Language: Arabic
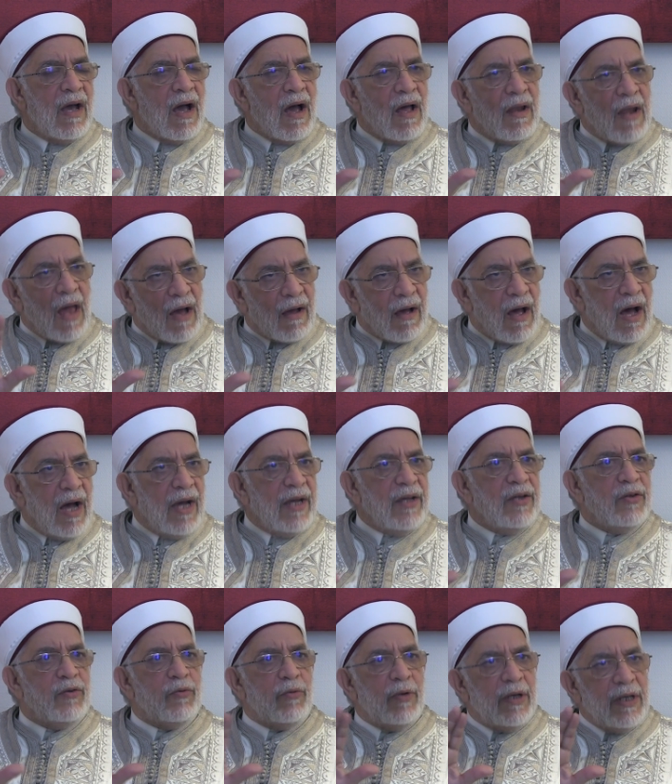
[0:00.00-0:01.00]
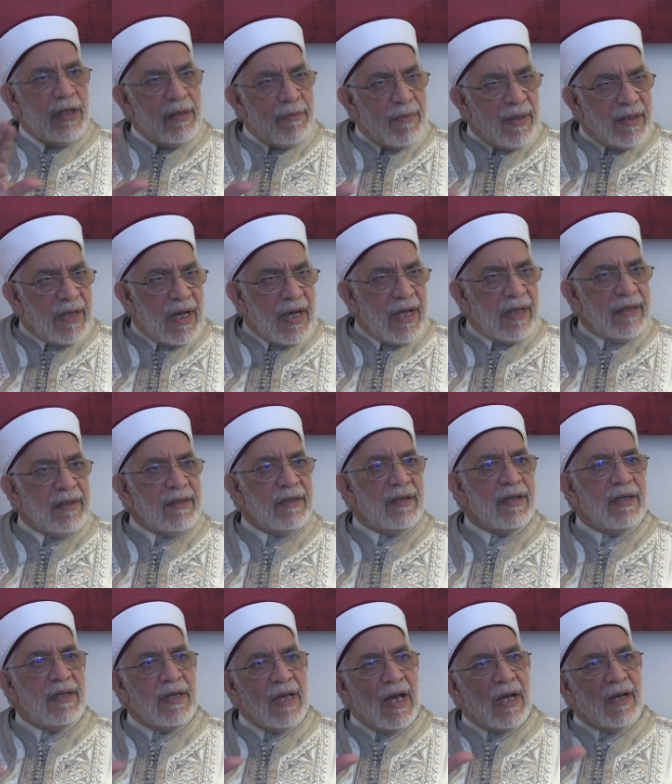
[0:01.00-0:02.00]
العقائد والعبادات
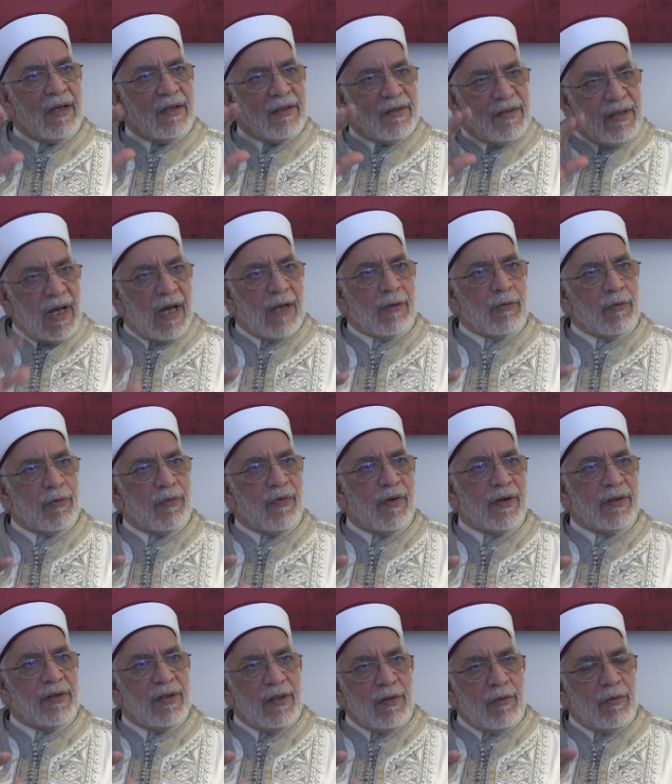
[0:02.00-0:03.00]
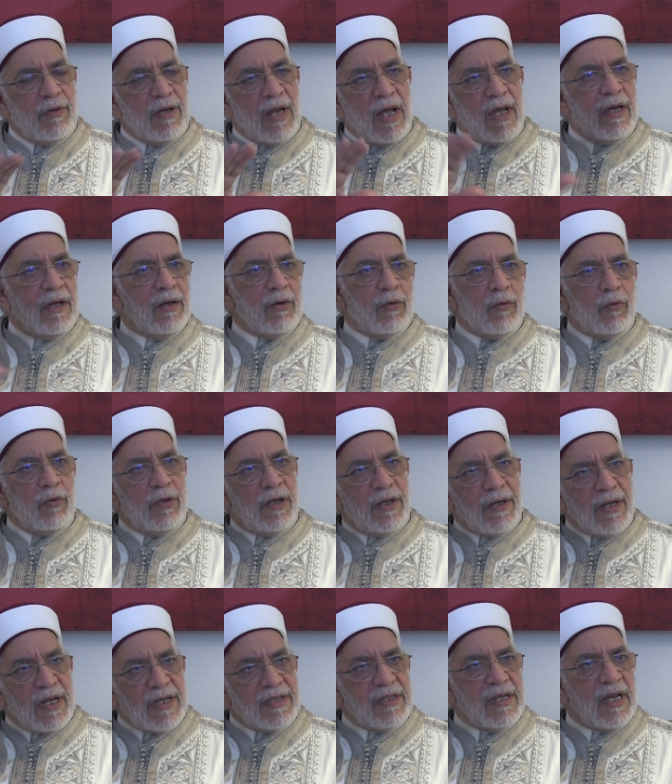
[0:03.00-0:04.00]
هي اختيار فردي لا يحق
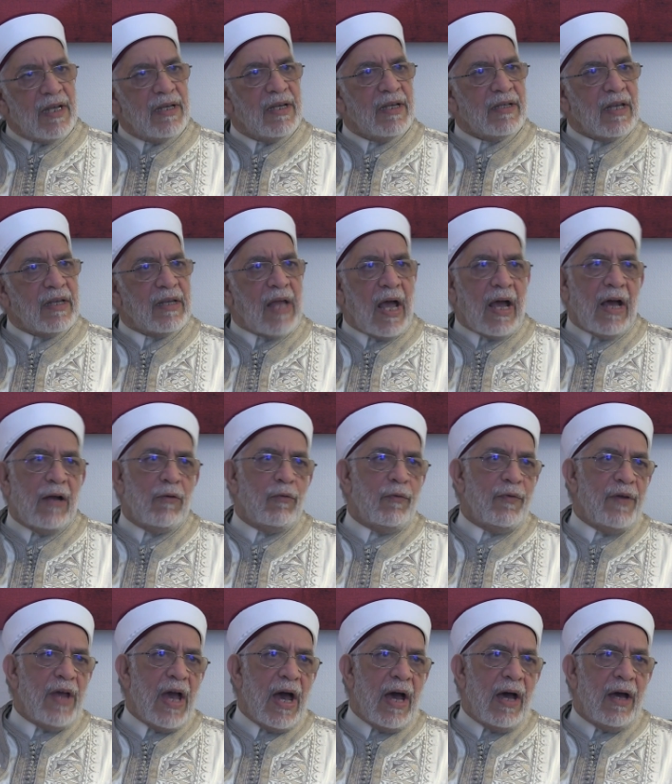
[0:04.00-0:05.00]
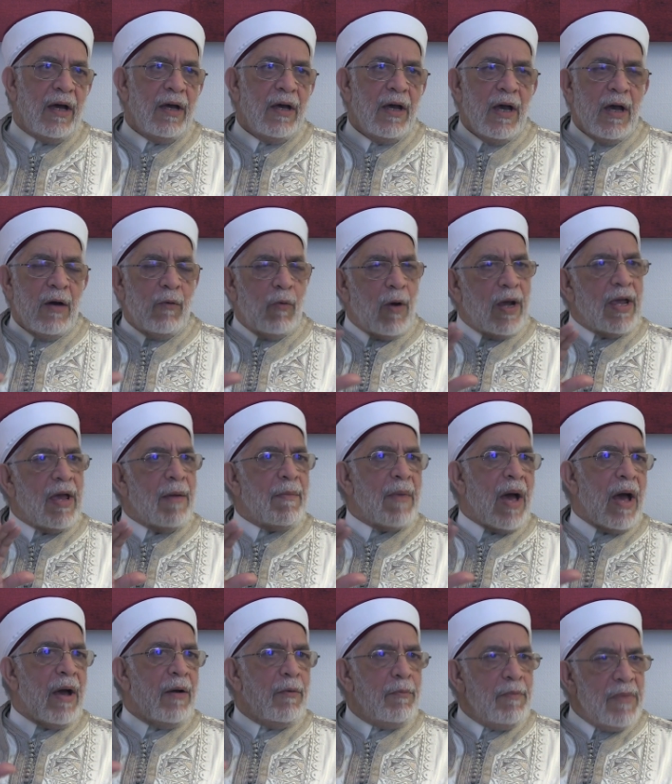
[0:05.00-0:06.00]
للناس أن يتدخلوا فيها وهي
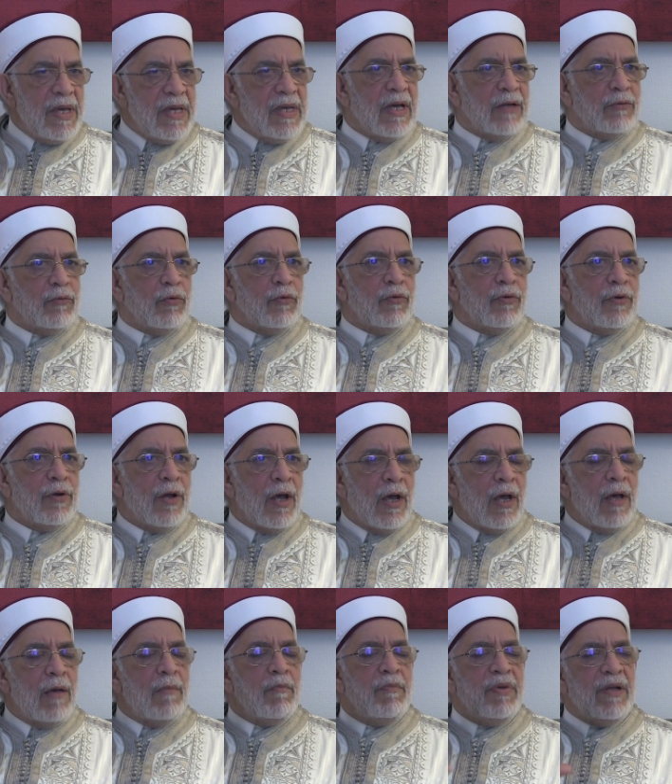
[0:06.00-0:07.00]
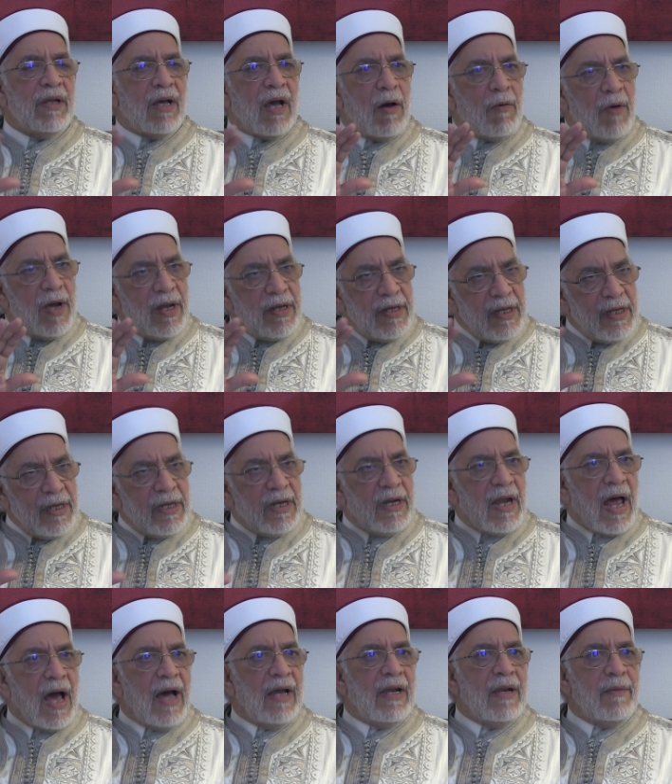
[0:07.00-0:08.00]
محمية بقوانين
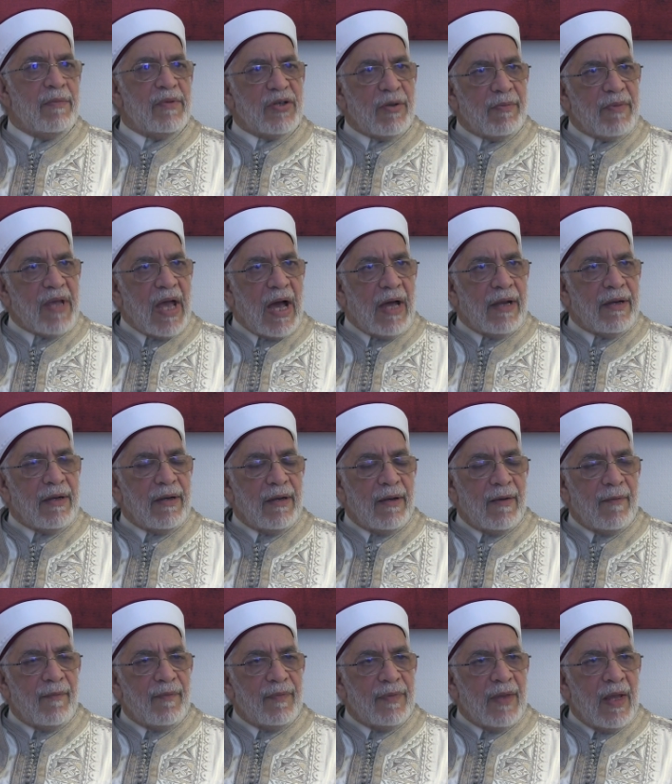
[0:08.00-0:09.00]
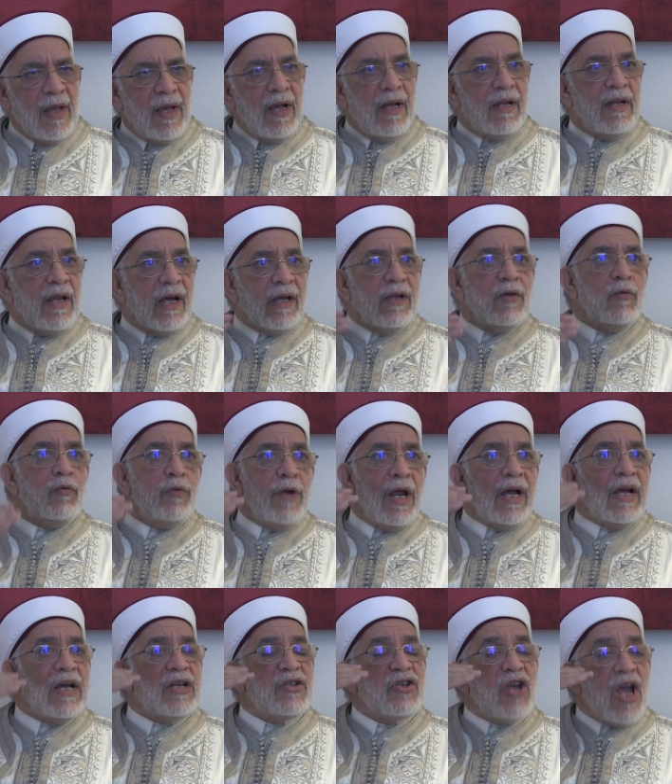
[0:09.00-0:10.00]
العالم جميعاً لكن
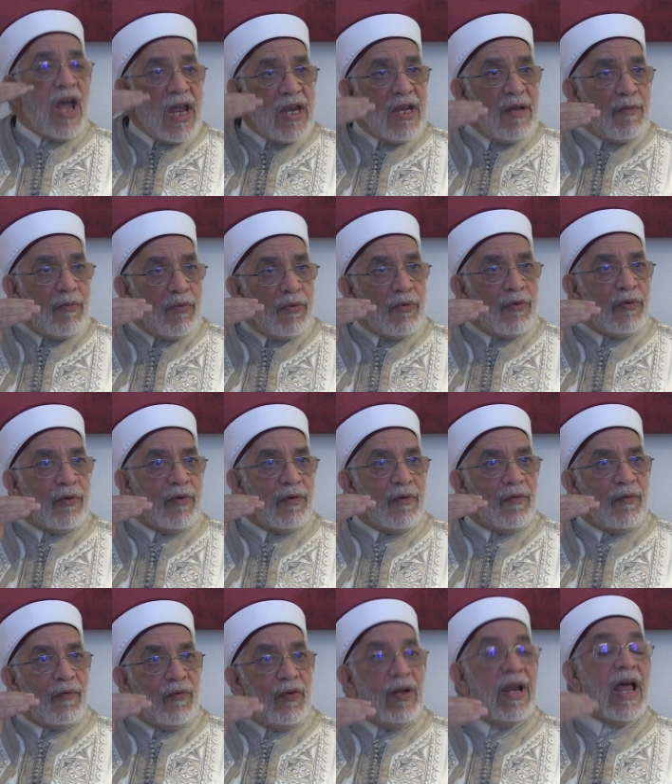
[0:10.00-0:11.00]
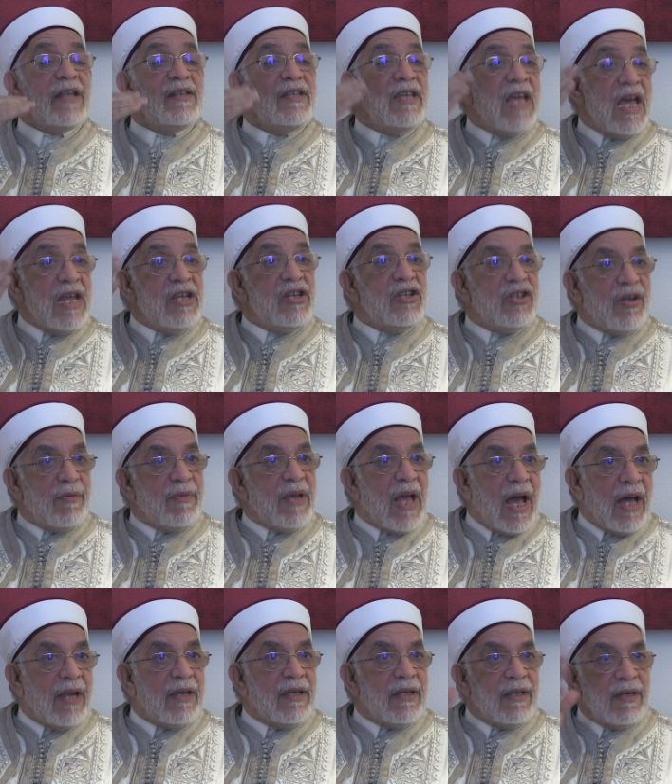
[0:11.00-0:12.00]
هناك جانب في الأديان
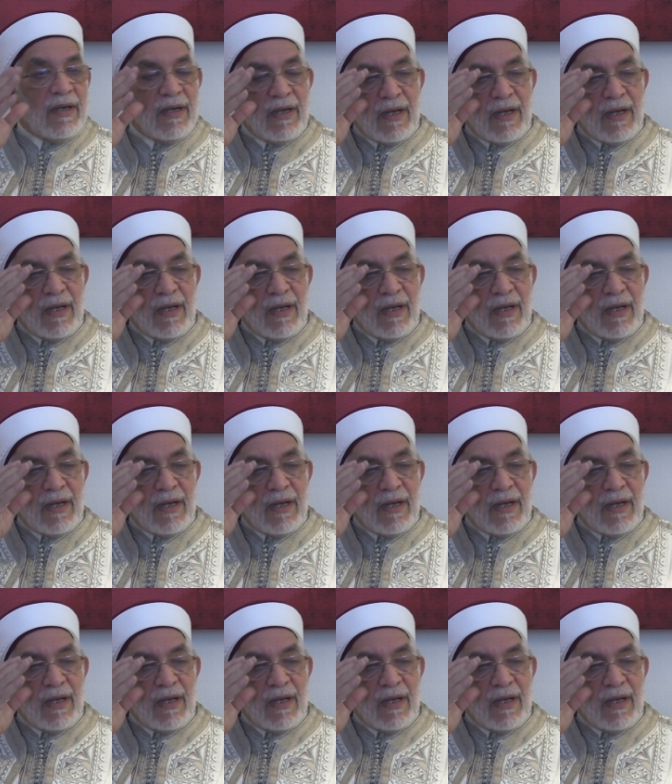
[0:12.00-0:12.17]
جميعا